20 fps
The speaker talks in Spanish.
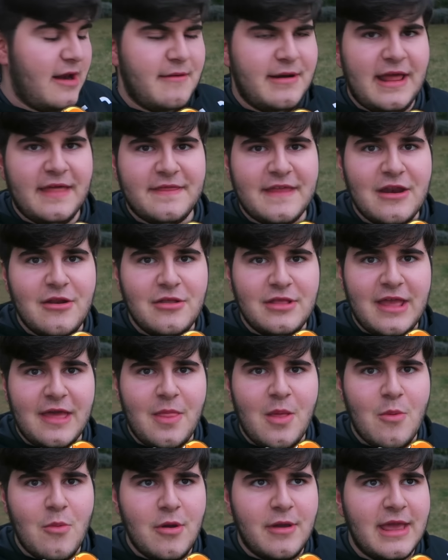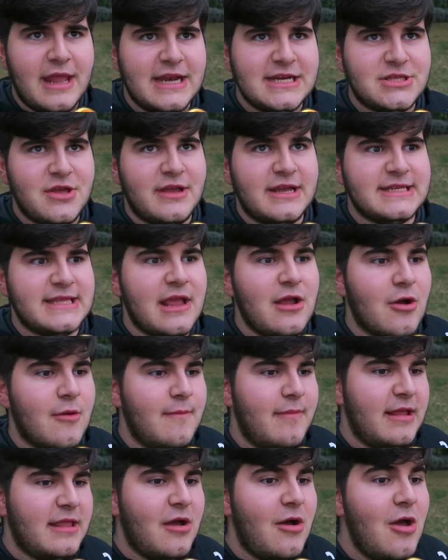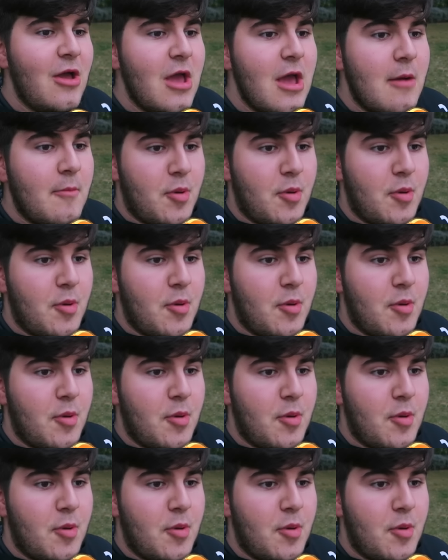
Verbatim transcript: La verdad es que no entiendo muy bien esto de que está incompleto,